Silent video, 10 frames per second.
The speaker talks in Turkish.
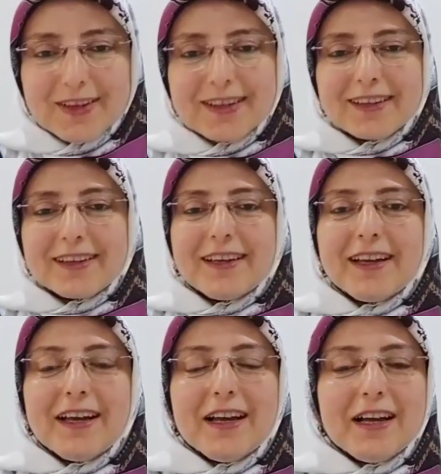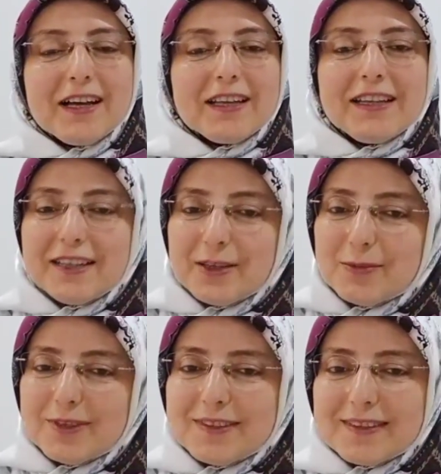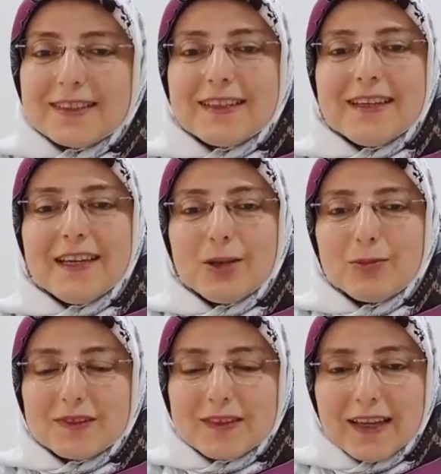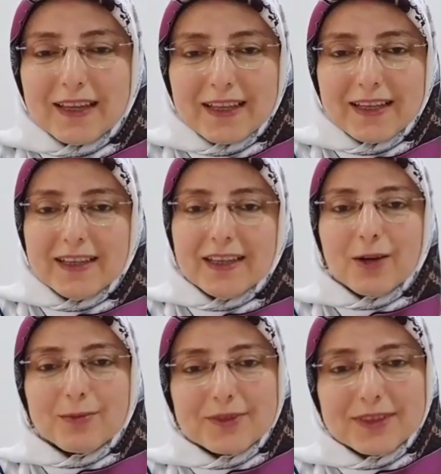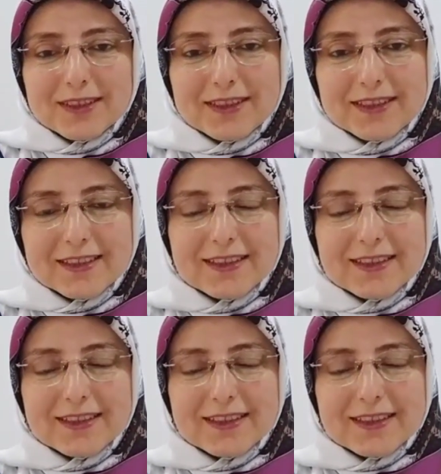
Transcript: Nuray. Yine de biz e, elimizden geleni yaptık.